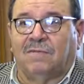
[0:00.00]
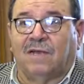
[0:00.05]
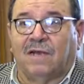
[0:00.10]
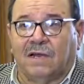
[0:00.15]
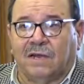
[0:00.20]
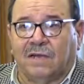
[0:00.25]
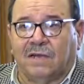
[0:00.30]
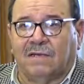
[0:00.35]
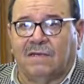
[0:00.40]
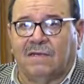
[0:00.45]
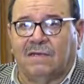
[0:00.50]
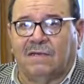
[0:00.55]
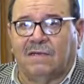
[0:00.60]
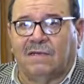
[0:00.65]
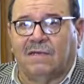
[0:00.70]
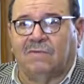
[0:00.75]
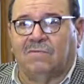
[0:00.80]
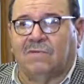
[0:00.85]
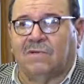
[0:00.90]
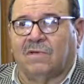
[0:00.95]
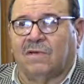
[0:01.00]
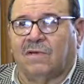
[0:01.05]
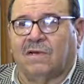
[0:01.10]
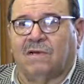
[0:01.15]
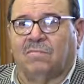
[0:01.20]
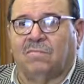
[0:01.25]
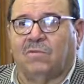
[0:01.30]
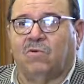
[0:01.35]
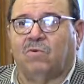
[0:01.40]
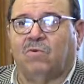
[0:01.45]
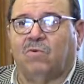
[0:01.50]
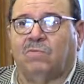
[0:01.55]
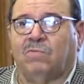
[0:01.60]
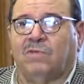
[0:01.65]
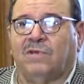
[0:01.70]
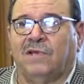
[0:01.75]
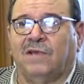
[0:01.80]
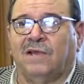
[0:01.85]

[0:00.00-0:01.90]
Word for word: بخلقه وكرمه